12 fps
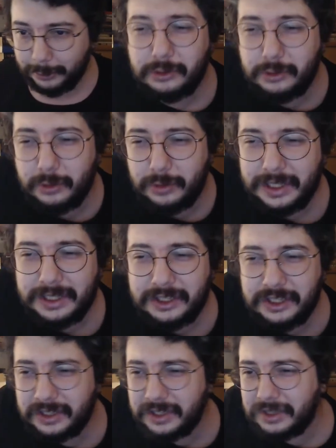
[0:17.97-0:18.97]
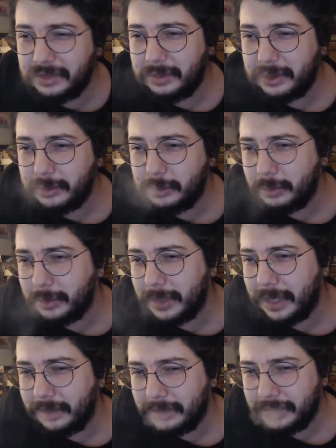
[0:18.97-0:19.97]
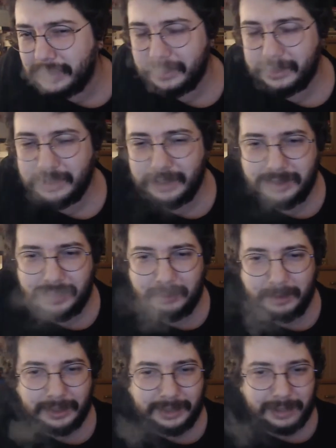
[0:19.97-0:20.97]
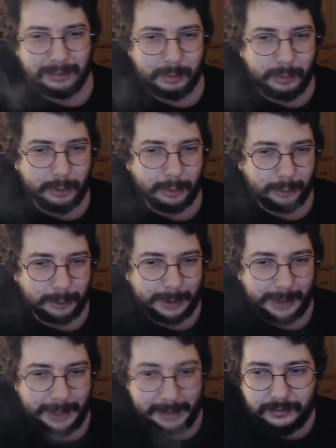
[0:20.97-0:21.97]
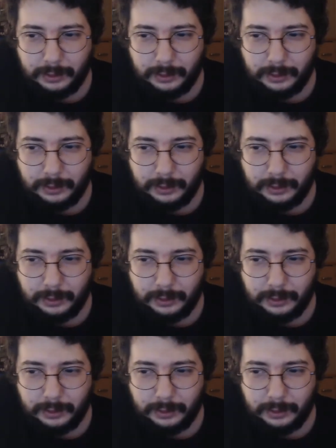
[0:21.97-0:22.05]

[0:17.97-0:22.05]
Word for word: Çok incitici bir soru geldi. Çalışabildin mi bugün diye.